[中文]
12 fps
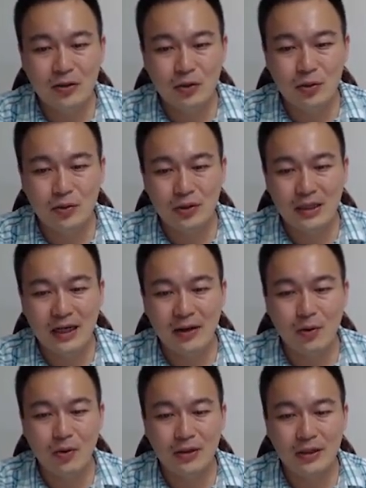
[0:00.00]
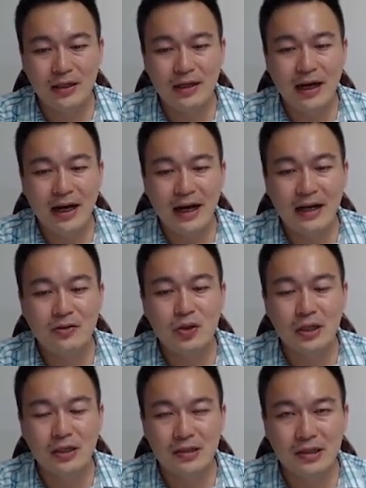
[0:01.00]
除上我的安
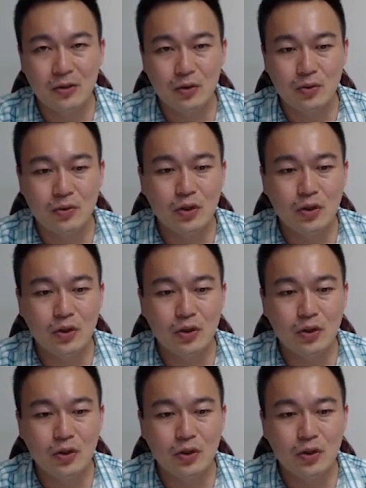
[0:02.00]
全系数，